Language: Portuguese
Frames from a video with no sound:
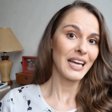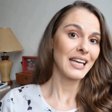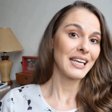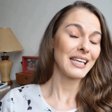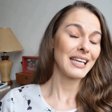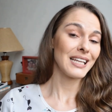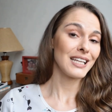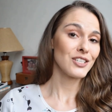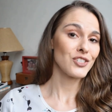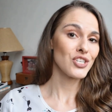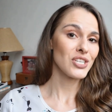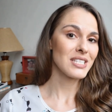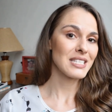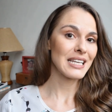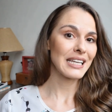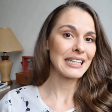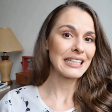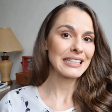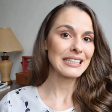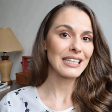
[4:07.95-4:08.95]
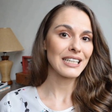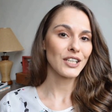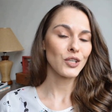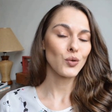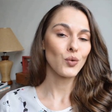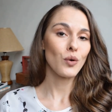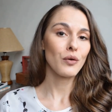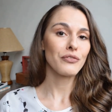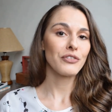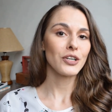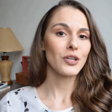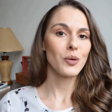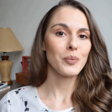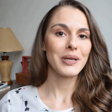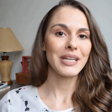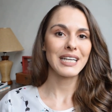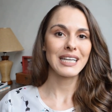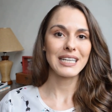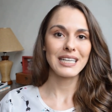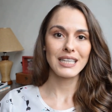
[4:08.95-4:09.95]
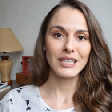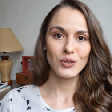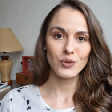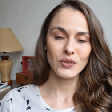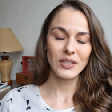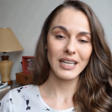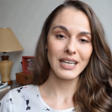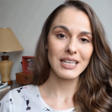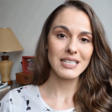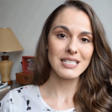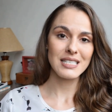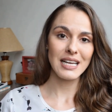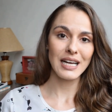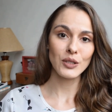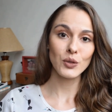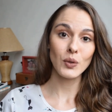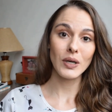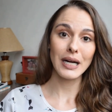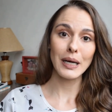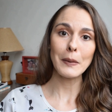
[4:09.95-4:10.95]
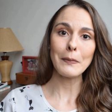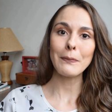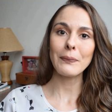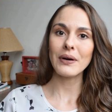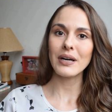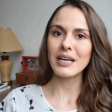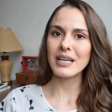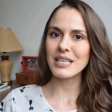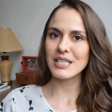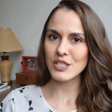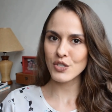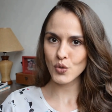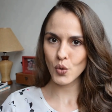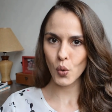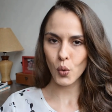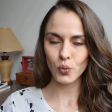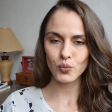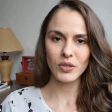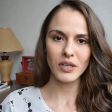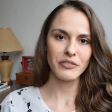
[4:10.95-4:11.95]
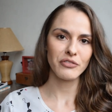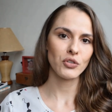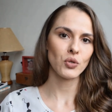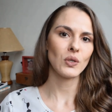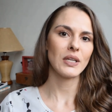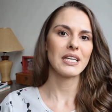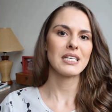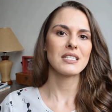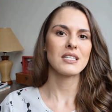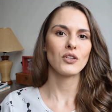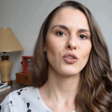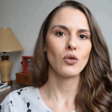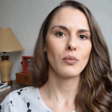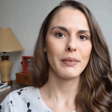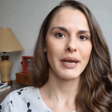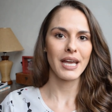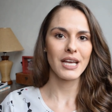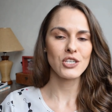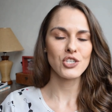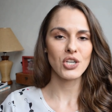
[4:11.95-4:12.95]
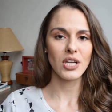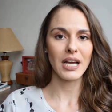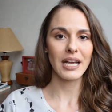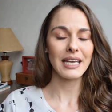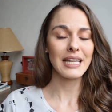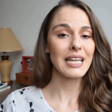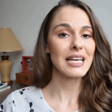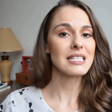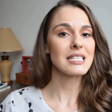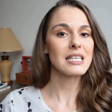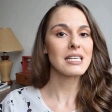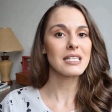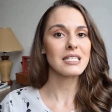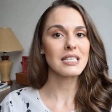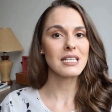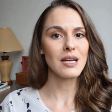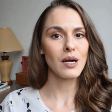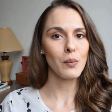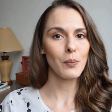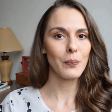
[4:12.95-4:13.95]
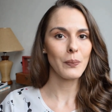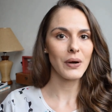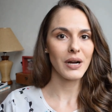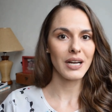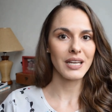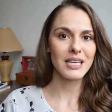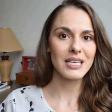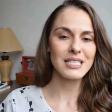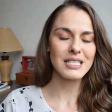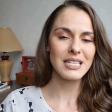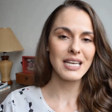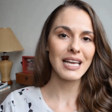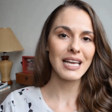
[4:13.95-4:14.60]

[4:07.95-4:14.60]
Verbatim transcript: E ela diz ainda que o governo americano tem lançado campanhas contra a violência doméstica e nessas campanhas